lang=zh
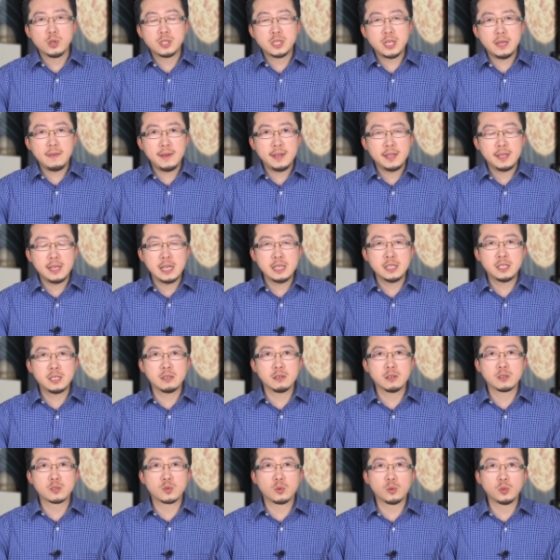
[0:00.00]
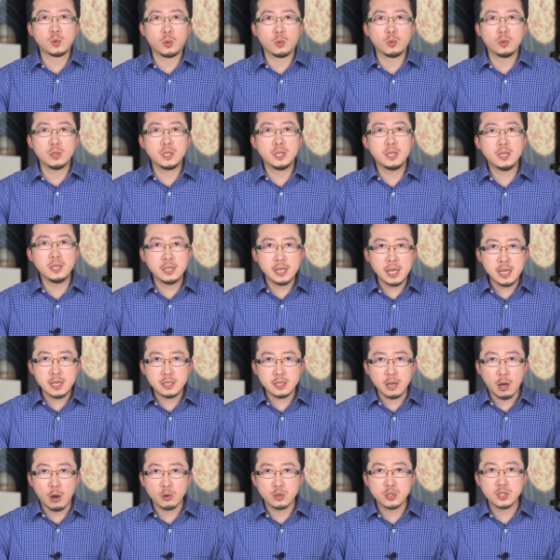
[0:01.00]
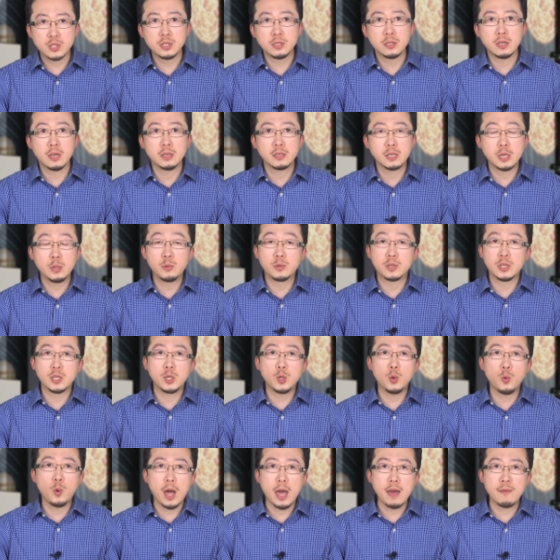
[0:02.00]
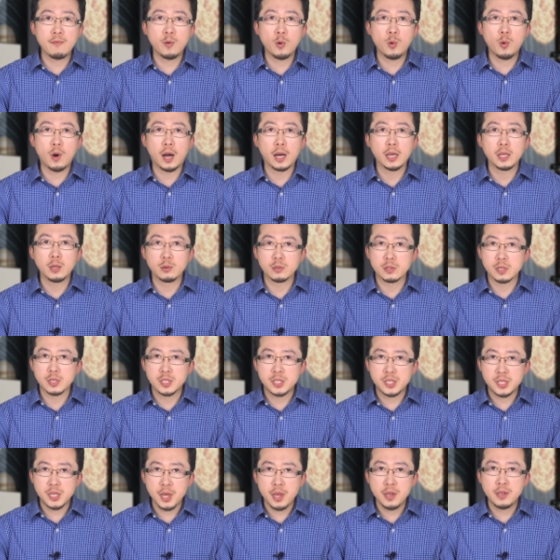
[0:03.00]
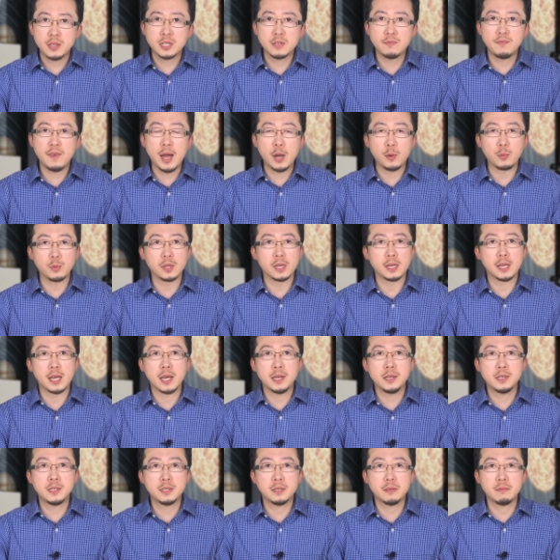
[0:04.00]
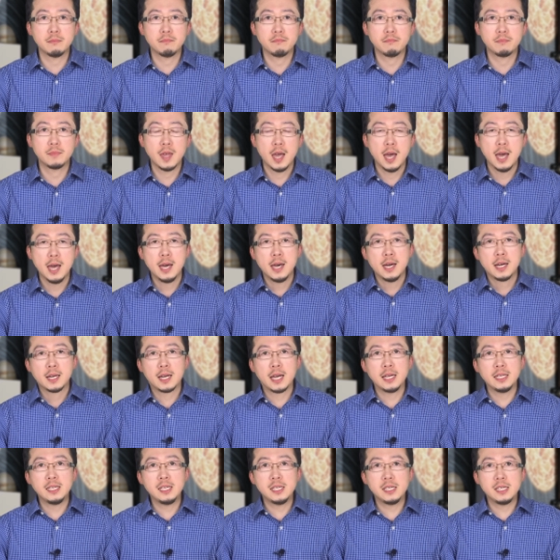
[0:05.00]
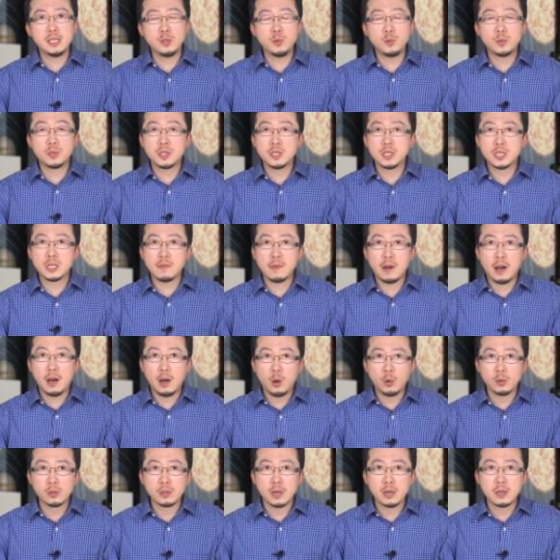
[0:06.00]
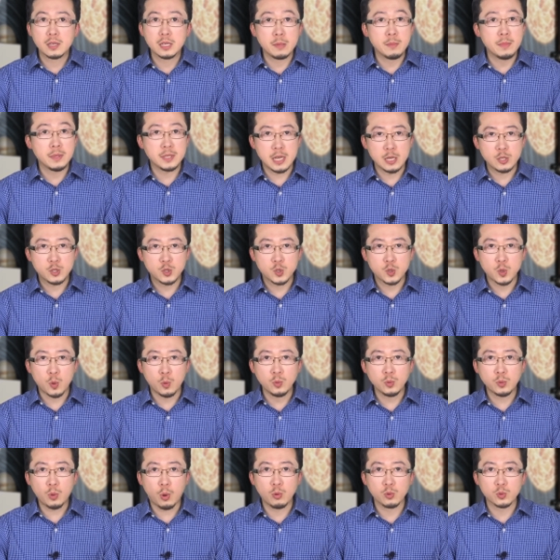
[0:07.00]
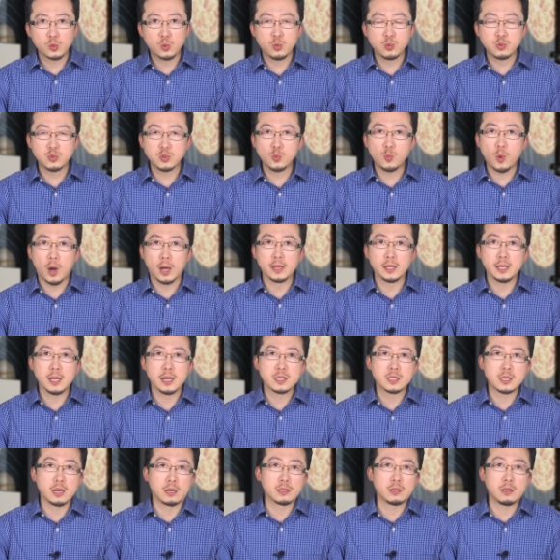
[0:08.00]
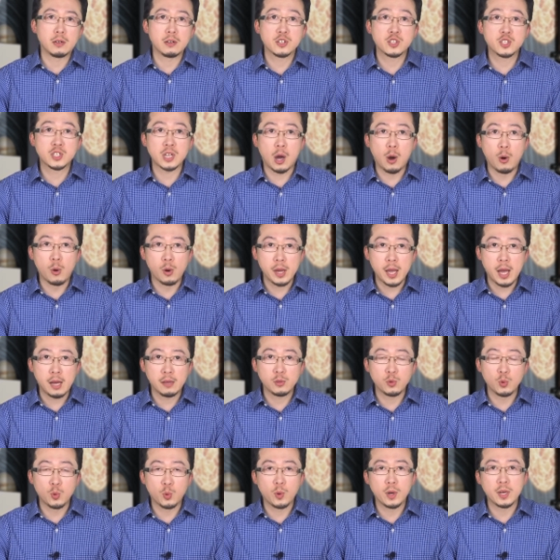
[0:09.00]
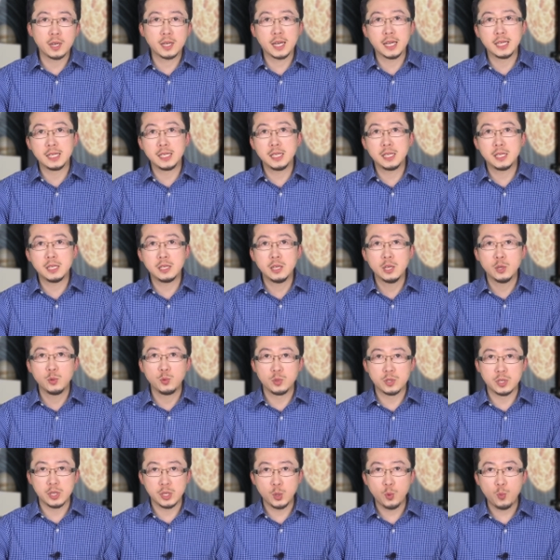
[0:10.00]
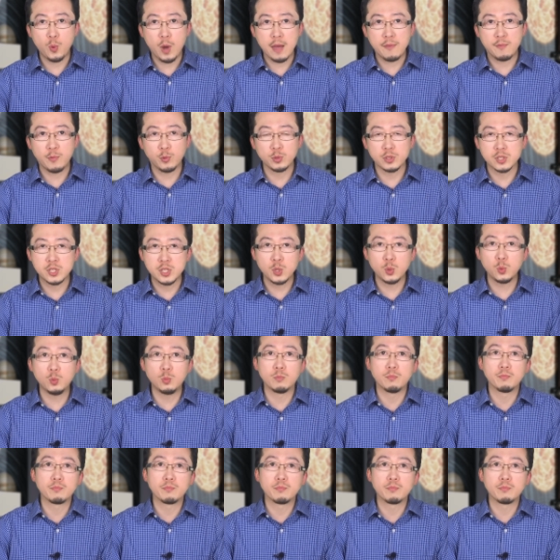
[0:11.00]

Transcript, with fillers: 这位年轻的总统英年早逝呢，也与这 U F O 啊有着千丝万缕的联系。肯尼迪遇刺身亡后呢，人们在总统图书馆内啊找到了少量有关肯尼迪与这 U F O 的记录